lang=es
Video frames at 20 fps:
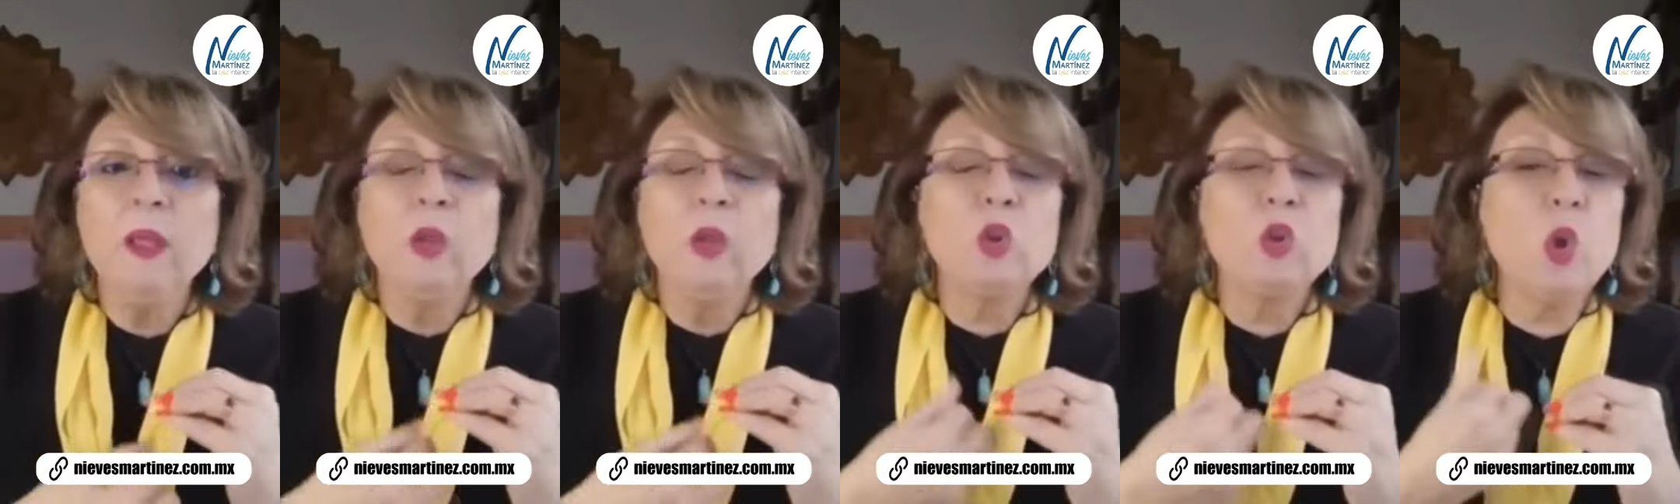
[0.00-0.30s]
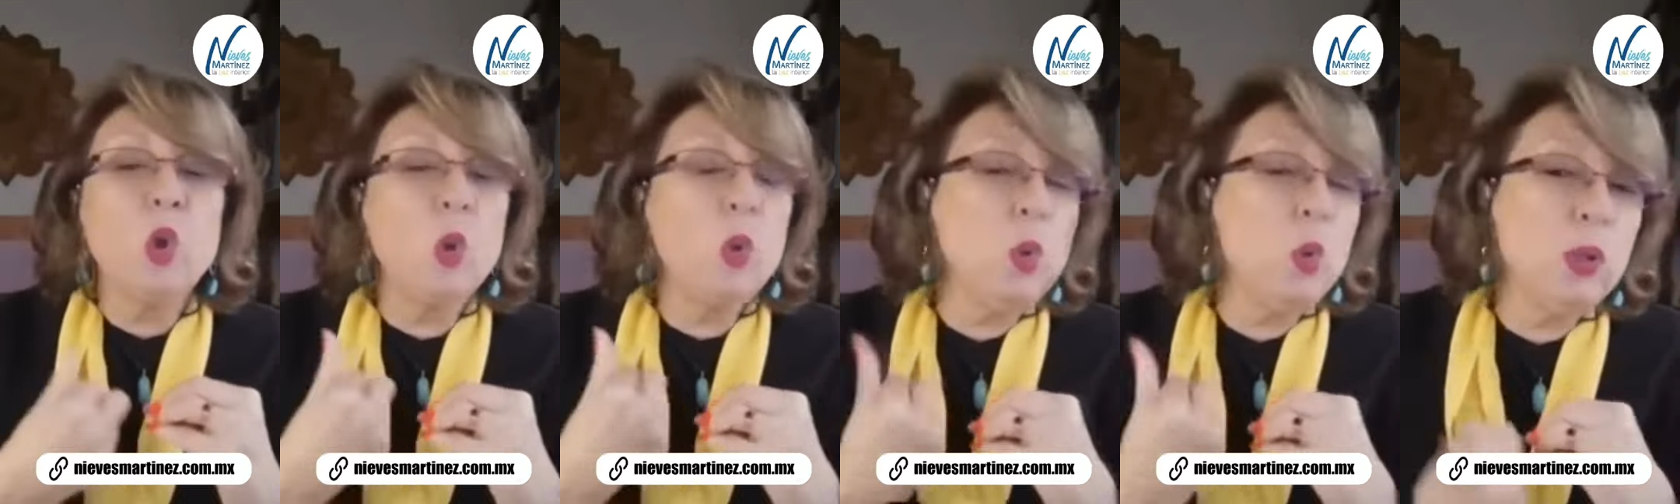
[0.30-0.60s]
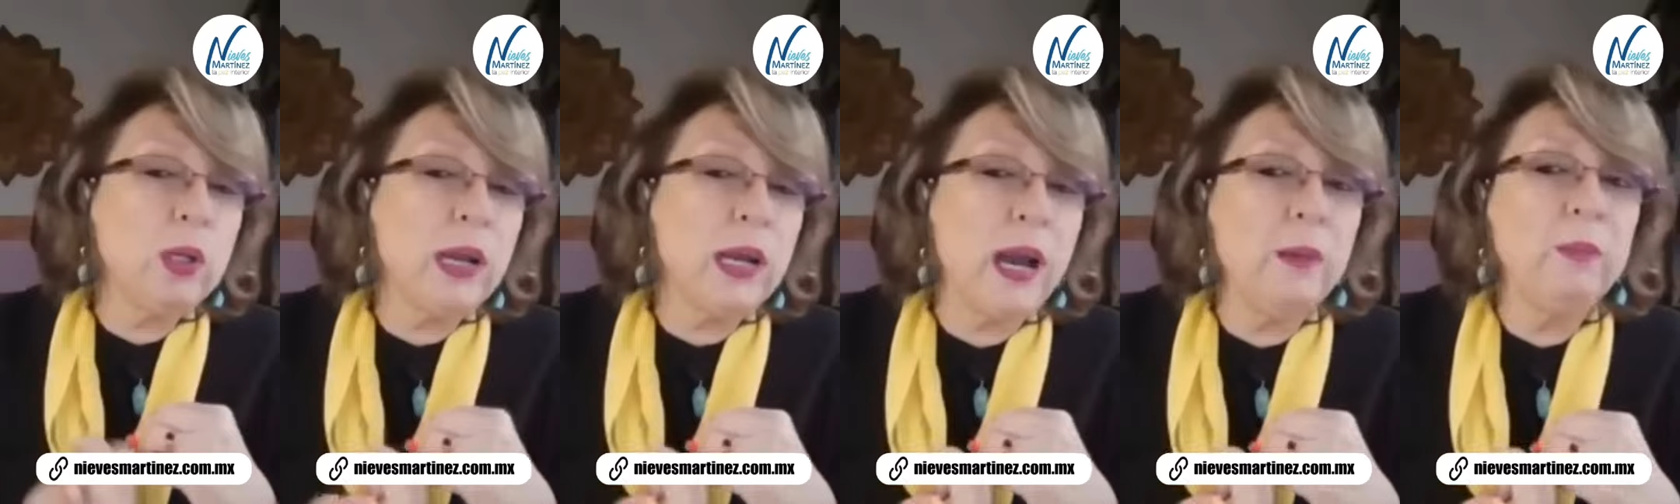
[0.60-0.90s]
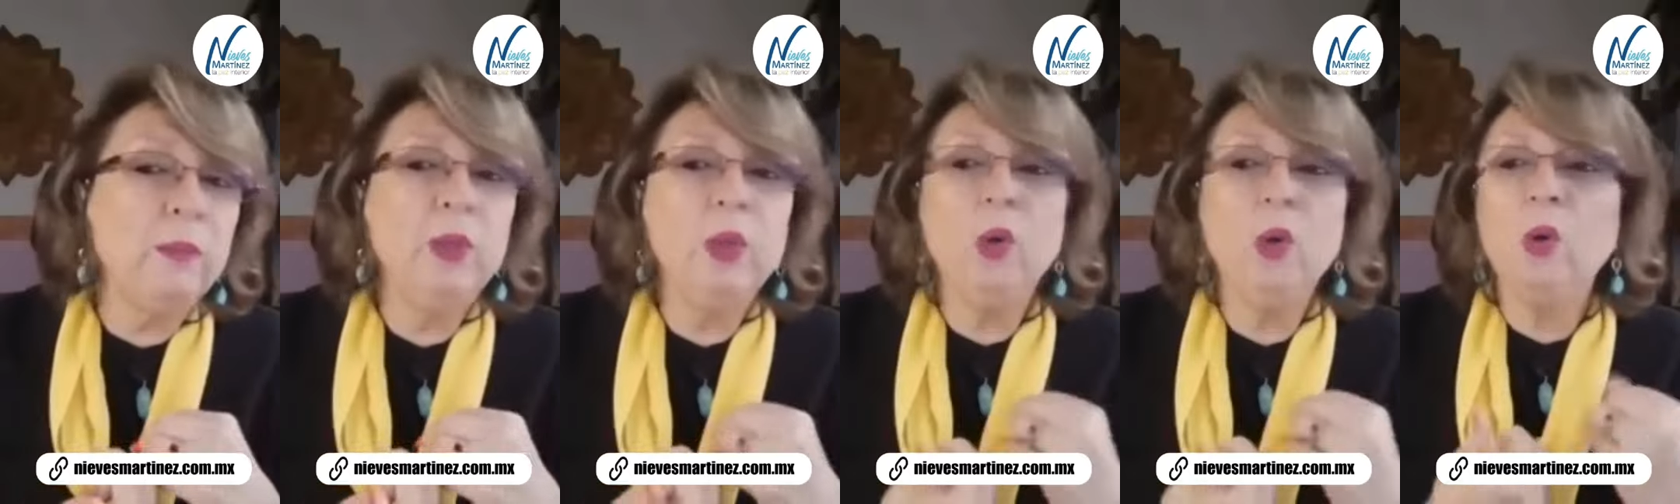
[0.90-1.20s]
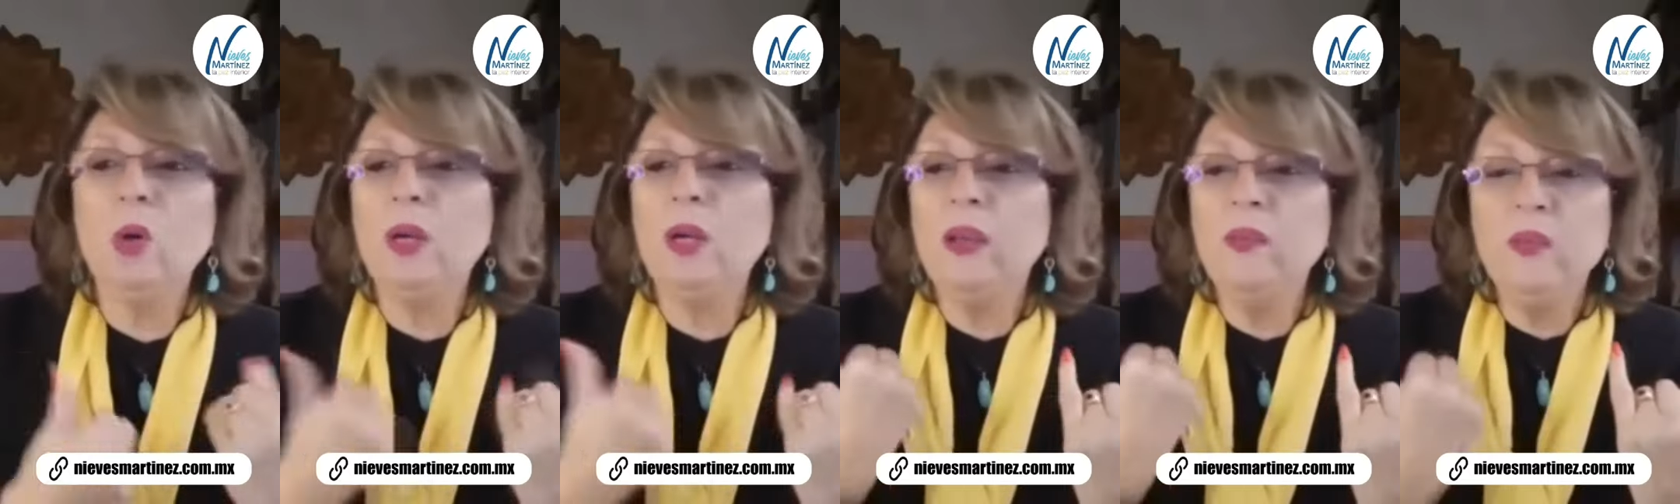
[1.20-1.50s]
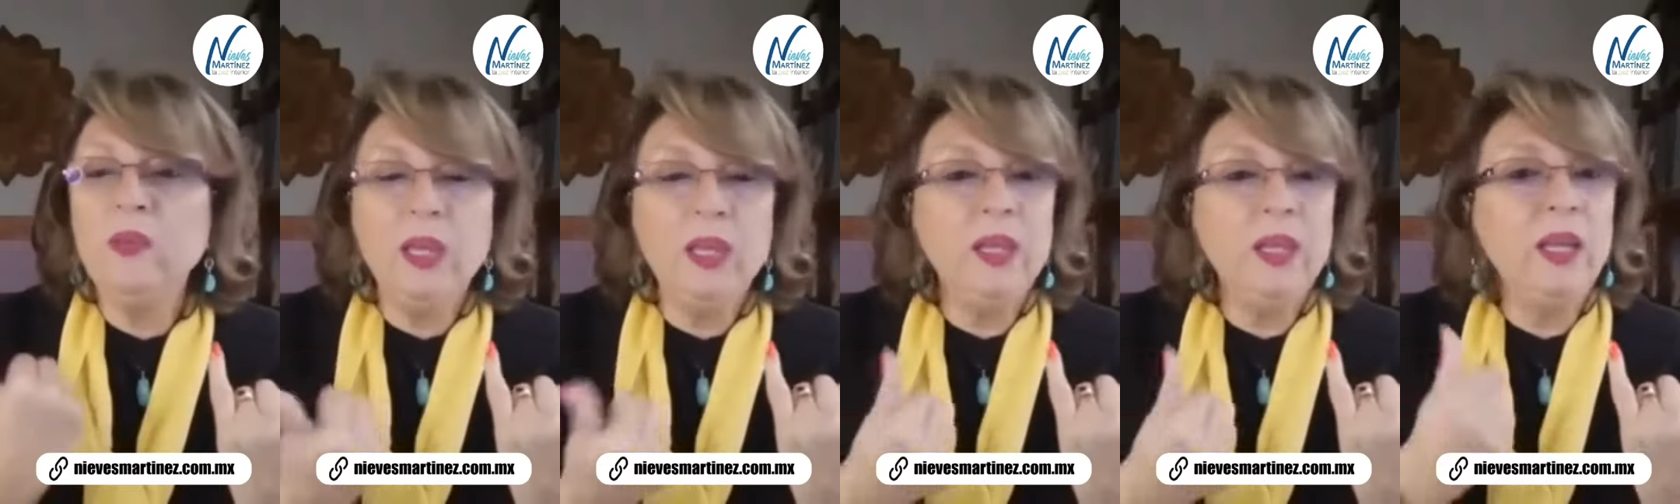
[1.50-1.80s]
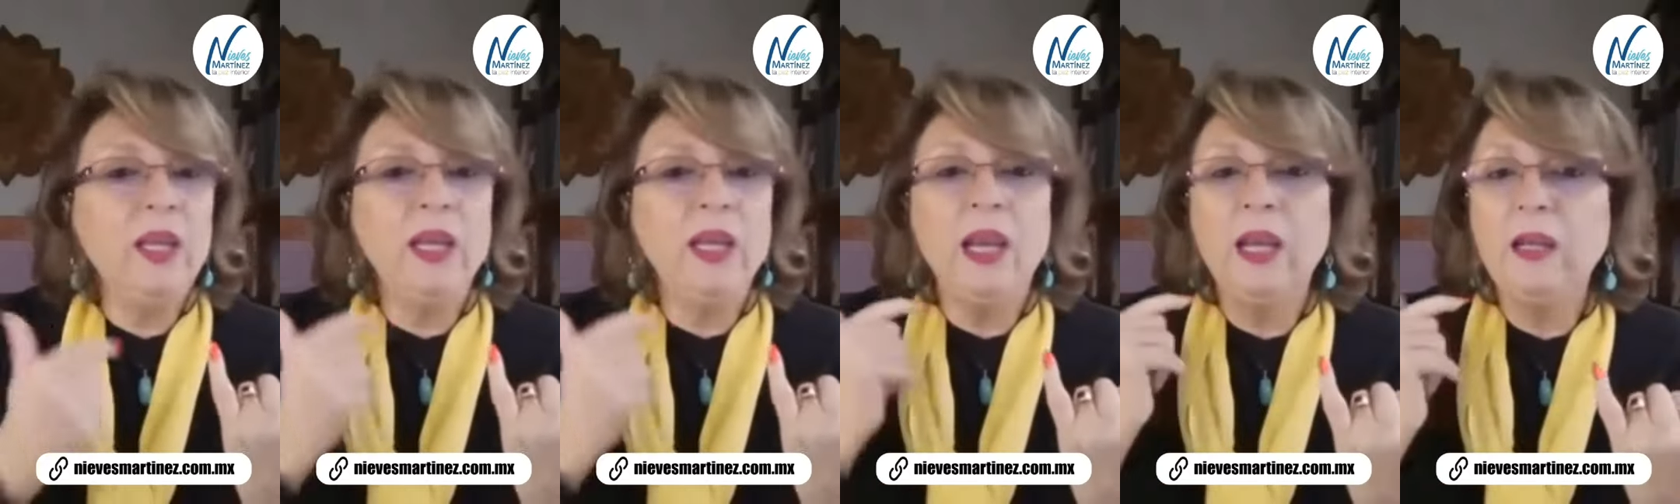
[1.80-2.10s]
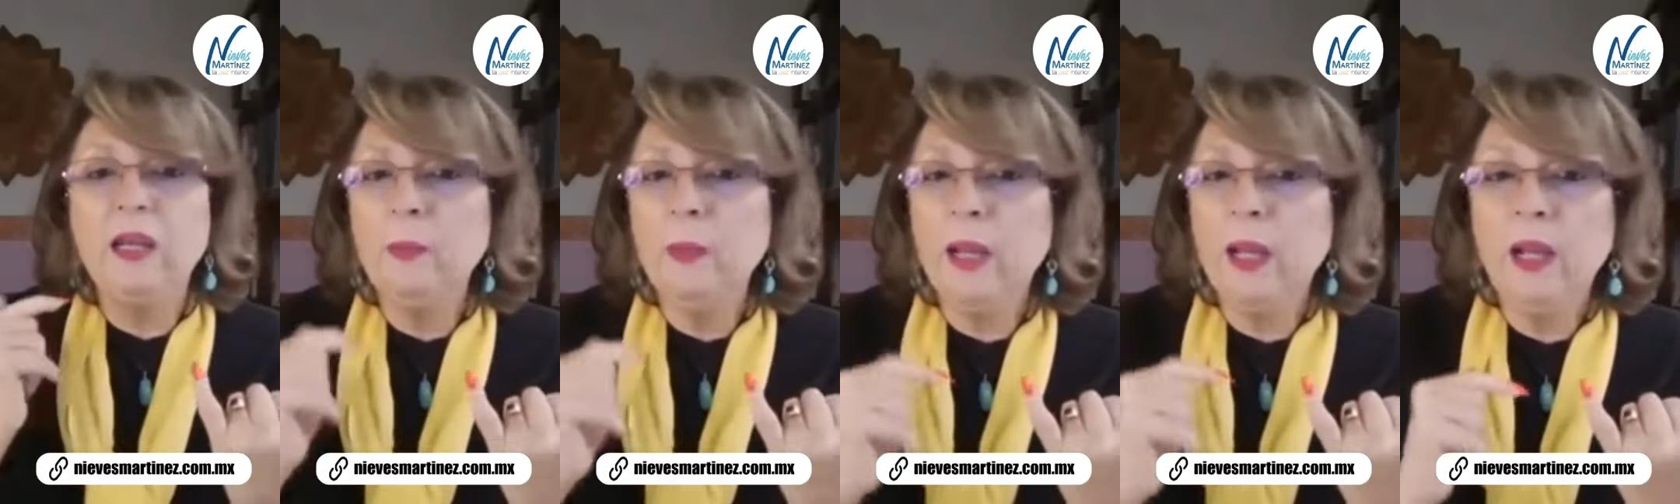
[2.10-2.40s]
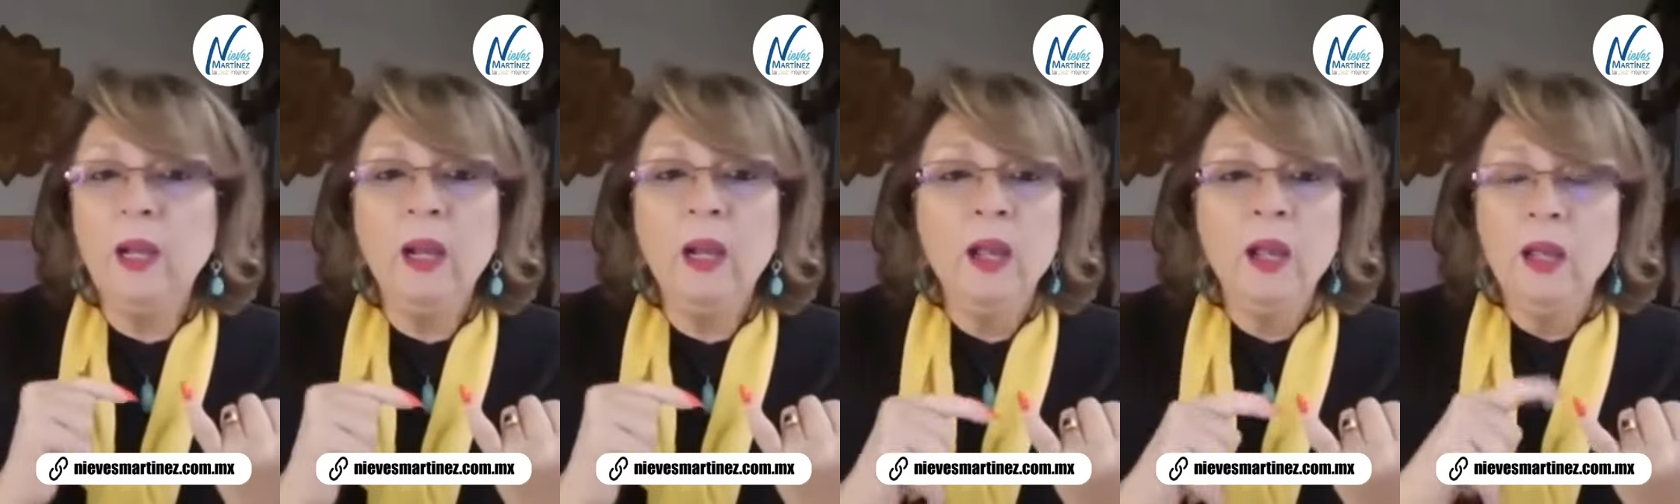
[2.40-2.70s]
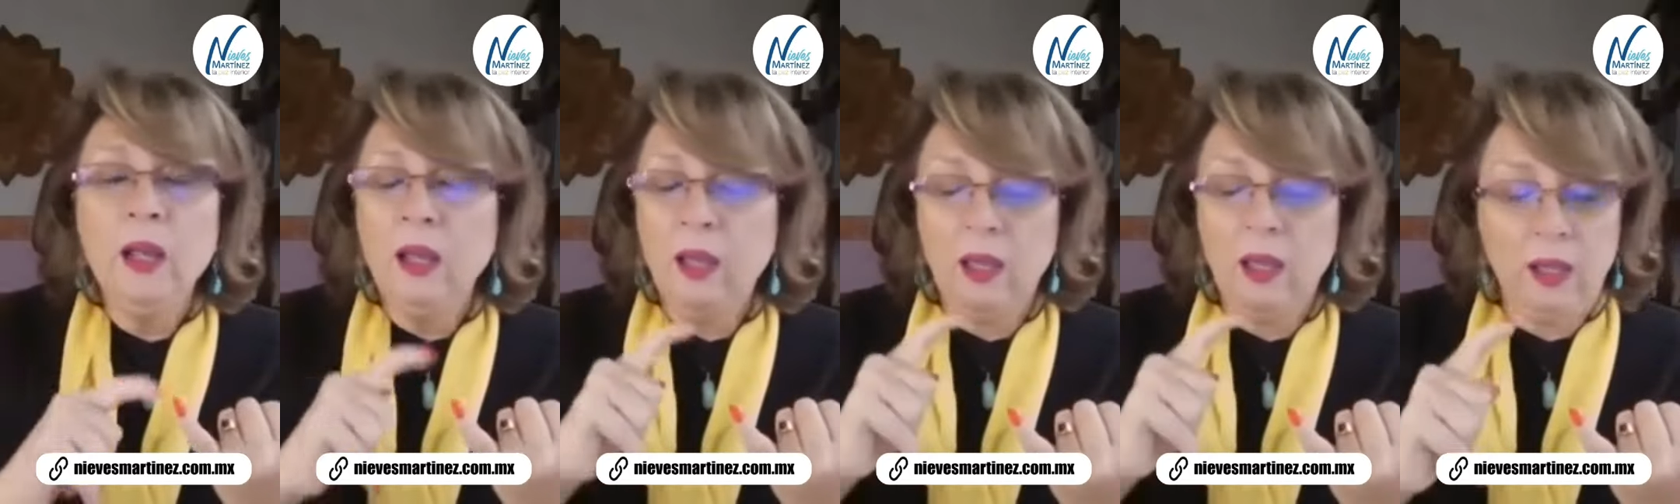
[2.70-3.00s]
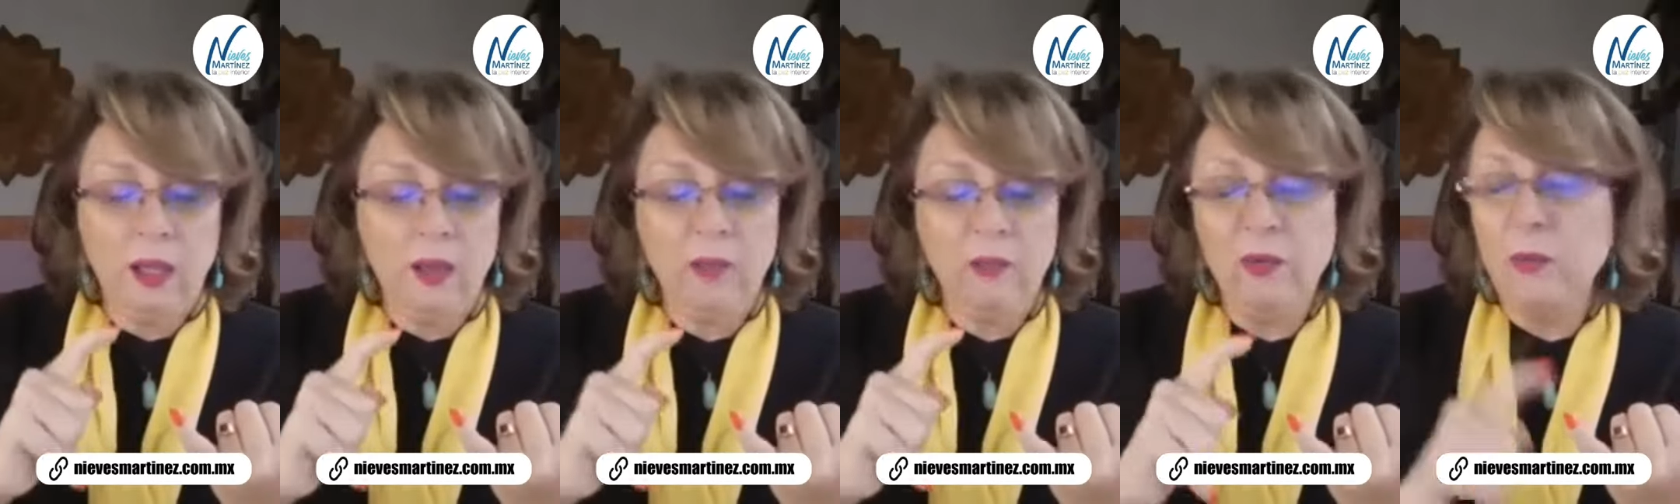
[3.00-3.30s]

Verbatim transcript: todo un cambio que viene a nivel eh,